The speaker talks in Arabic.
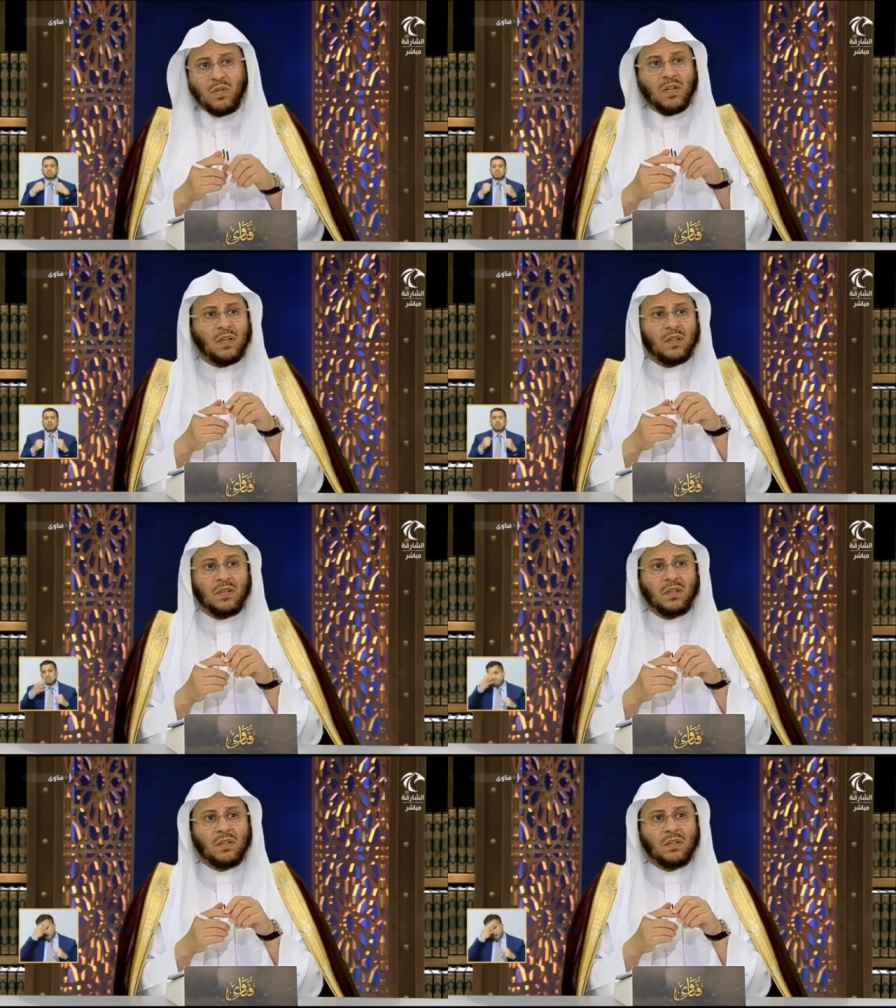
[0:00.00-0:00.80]

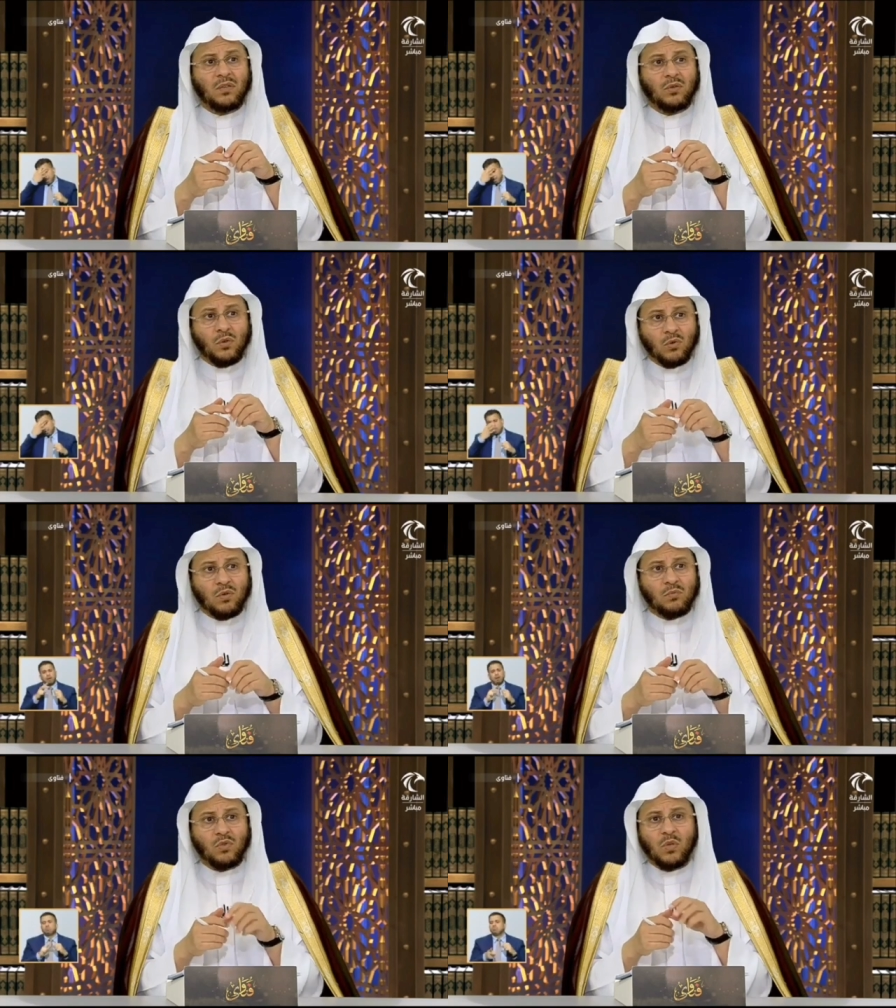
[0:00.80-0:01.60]

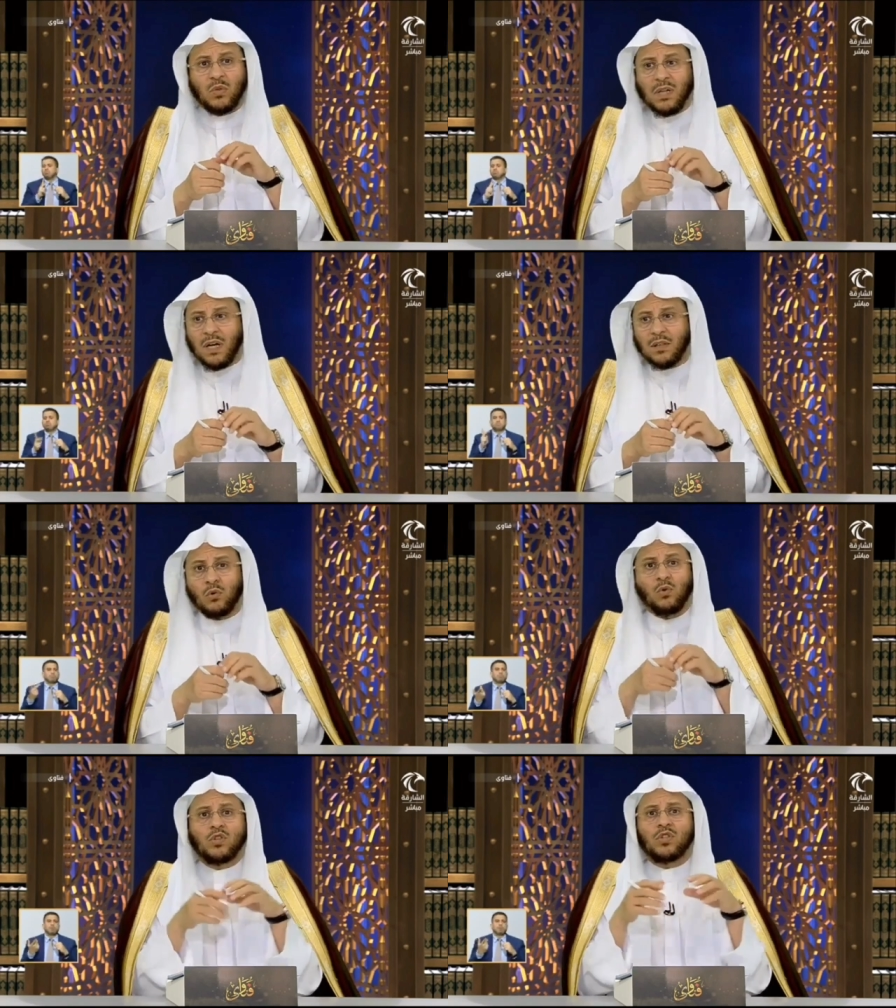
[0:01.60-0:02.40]
والعقم
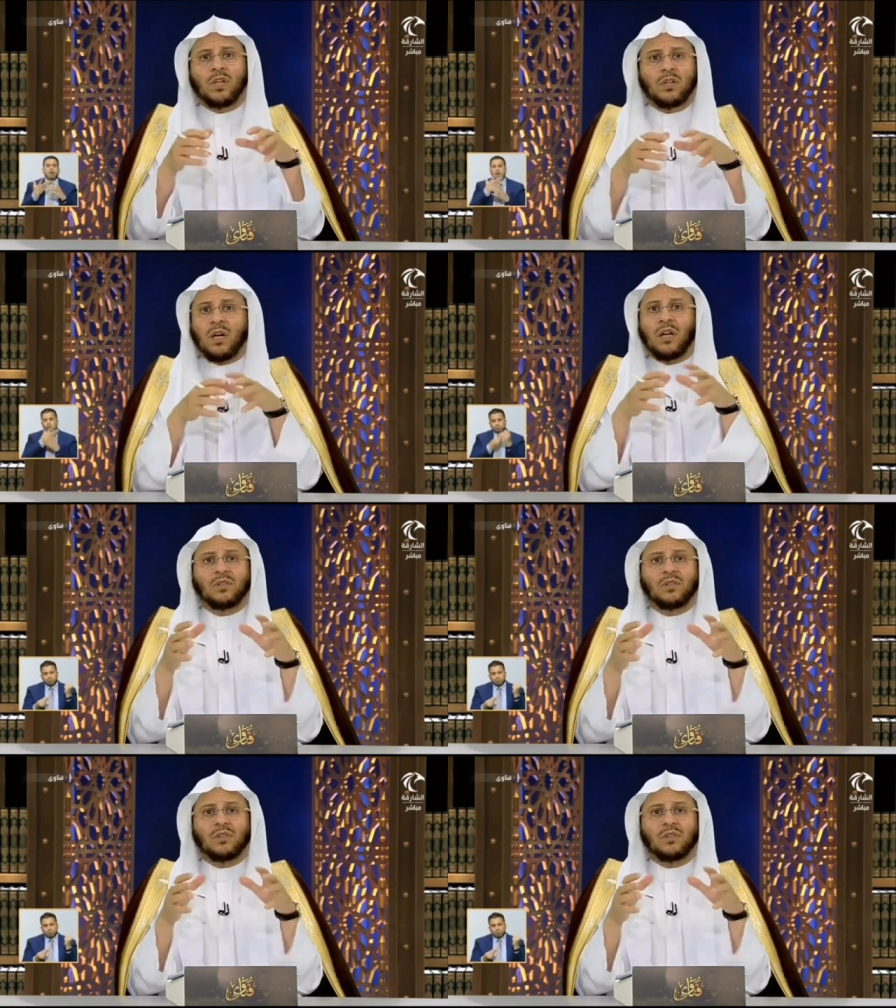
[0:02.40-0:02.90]
والولادة كل شيء